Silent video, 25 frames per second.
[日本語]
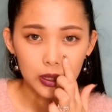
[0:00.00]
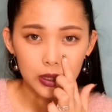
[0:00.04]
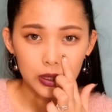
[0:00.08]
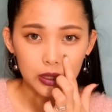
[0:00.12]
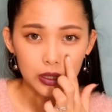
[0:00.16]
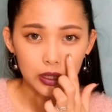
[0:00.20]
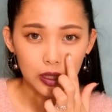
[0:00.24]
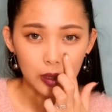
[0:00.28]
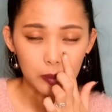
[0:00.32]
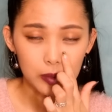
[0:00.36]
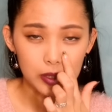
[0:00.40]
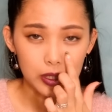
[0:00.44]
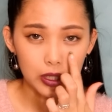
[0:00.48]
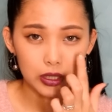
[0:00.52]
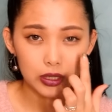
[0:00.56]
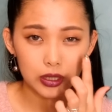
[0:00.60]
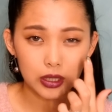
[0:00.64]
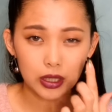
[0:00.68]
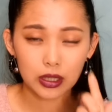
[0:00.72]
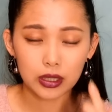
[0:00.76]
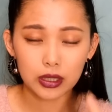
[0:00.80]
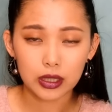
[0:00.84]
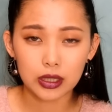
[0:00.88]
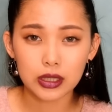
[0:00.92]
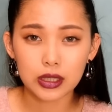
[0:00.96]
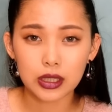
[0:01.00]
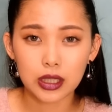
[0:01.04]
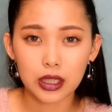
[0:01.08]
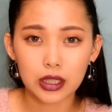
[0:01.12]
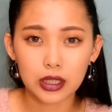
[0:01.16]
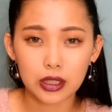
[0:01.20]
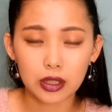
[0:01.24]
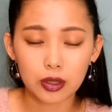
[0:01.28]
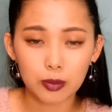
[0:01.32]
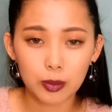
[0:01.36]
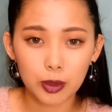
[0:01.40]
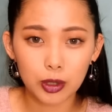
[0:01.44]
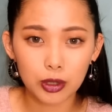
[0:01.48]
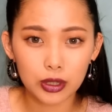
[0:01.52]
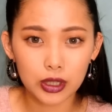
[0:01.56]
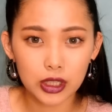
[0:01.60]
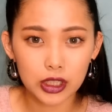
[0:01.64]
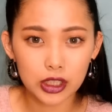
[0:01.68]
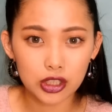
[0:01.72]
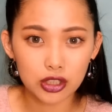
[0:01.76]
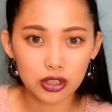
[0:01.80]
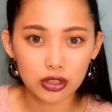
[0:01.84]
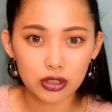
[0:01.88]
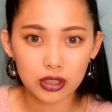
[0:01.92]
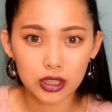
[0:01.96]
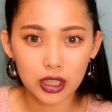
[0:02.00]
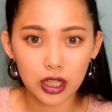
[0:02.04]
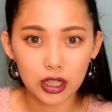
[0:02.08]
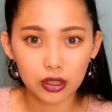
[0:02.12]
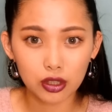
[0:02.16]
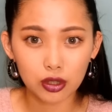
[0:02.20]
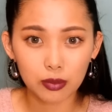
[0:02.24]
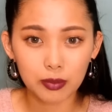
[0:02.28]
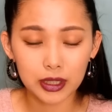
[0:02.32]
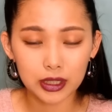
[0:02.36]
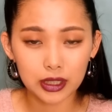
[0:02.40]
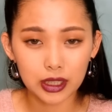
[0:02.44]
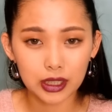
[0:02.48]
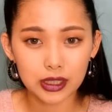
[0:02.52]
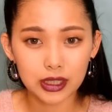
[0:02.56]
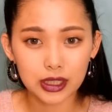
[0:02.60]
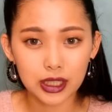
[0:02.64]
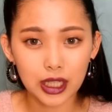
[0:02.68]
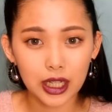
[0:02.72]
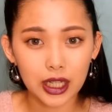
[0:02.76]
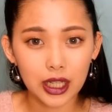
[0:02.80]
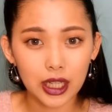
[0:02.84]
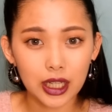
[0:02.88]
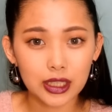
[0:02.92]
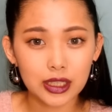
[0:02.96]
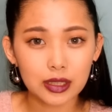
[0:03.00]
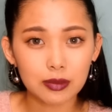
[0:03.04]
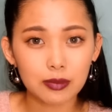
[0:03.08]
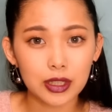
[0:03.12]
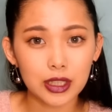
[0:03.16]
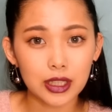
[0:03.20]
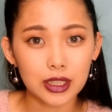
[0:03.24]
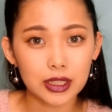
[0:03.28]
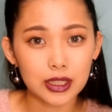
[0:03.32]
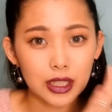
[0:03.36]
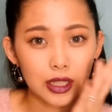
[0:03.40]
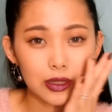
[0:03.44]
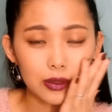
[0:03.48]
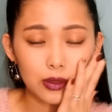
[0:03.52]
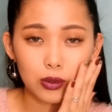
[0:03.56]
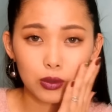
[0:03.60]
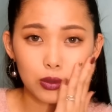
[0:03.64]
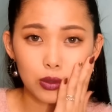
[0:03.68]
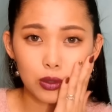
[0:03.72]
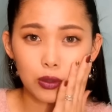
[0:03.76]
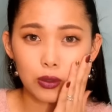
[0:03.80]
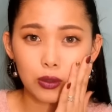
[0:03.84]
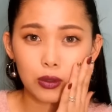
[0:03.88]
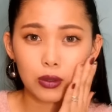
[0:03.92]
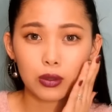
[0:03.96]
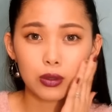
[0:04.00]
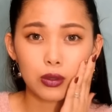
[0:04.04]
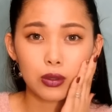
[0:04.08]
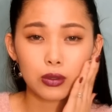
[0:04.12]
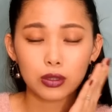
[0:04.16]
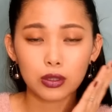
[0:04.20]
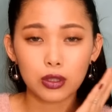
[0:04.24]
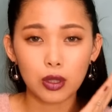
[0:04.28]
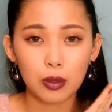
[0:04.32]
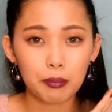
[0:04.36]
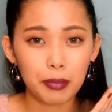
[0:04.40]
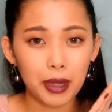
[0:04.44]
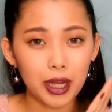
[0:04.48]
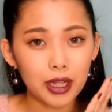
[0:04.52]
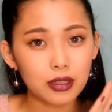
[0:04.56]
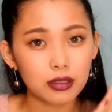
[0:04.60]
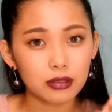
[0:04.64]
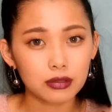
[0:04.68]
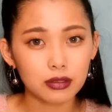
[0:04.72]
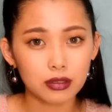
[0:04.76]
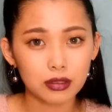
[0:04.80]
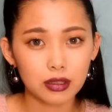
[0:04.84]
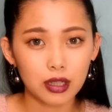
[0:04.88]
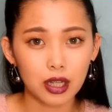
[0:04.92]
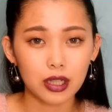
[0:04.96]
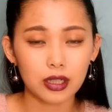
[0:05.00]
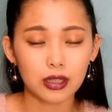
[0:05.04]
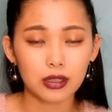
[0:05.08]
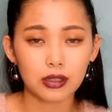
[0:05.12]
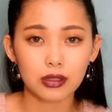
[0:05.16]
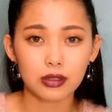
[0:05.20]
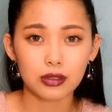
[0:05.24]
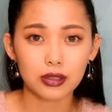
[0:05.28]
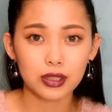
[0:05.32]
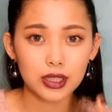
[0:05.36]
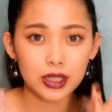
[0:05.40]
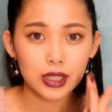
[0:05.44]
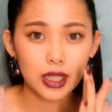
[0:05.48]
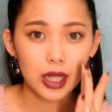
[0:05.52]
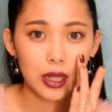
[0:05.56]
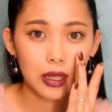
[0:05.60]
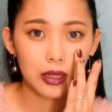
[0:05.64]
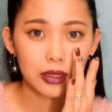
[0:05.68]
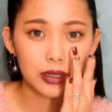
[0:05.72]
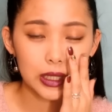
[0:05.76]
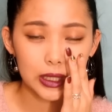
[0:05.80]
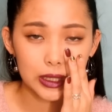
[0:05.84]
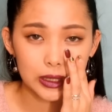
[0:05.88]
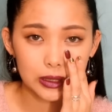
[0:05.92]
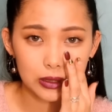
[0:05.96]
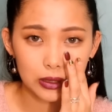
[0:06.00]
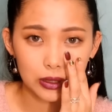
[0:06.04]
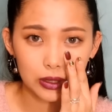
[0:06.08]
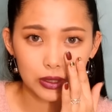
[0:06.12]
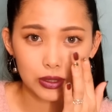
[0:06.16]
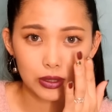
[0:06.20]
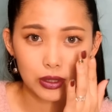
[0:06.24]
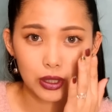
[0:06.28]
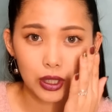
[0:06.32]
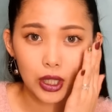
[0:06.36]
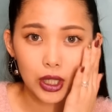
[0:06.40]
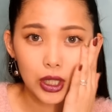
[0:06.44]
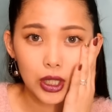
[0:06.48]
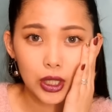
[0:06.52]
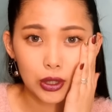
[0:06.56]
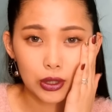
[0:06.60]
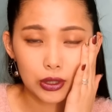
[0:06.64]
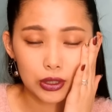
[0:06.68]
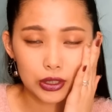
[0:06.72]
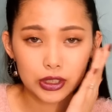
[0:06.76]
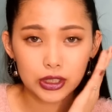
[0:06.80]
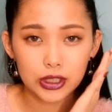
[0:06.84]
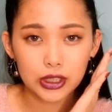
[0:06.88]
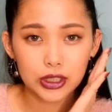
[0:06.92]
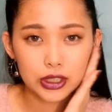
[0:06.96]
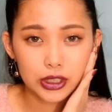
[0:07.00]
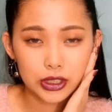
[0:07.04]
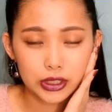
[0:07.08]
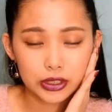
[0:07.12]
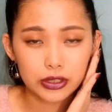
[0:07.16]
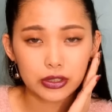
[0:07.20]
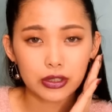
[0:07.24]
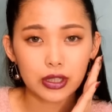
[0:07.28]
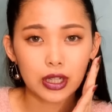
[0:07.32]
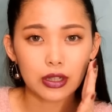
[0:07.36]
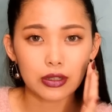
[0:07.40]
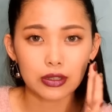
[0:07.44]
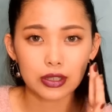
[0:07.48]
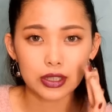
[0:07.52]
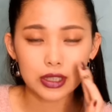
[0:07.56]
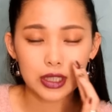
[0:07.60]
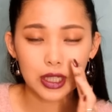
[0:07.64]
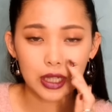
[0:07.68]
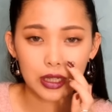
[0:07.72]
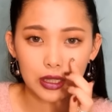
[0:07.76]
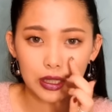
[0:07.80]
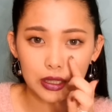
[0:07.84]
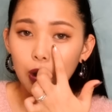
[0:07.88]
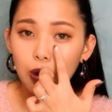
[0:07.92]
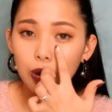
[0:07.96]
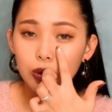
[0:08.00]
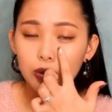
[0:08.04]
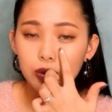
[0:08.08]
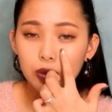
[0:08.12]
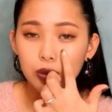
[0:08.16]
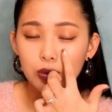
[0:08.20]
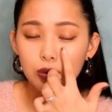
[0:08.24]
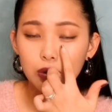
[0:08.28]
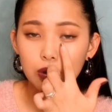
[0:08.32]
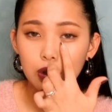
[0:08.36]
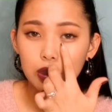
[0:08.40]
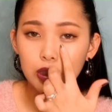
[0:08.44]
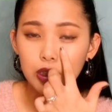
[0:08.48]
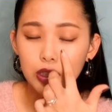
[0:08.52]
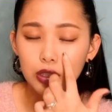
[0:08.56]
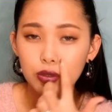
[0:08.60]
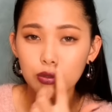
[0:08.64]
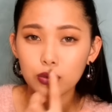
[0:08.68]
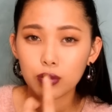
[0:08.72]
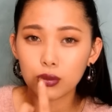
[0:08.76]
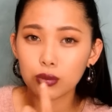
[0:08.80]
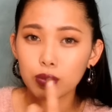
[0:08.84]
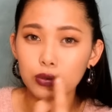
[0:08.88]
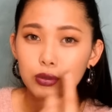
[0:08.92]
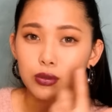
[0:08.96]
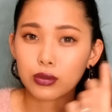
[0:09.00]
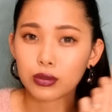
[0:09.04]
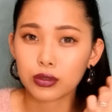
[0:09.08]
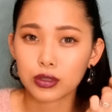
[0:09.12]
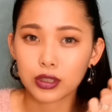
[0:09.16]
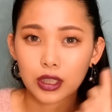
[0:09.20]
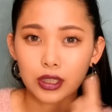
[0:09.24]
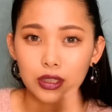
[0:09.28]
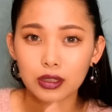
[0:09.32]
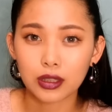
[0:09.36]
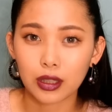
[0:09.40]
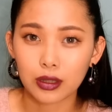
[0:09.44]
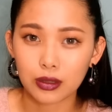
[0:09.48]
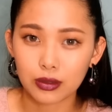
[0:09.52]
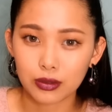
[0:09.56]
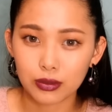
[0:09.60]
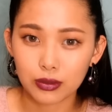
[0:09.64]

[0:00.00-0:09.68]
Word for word: ダメだったんですけれども1週間後また使い始めてちゃんとこうコットンパックとかいろいろしてちゃんと保湿とかをしてあげたそこがねトゥルトゥルなったの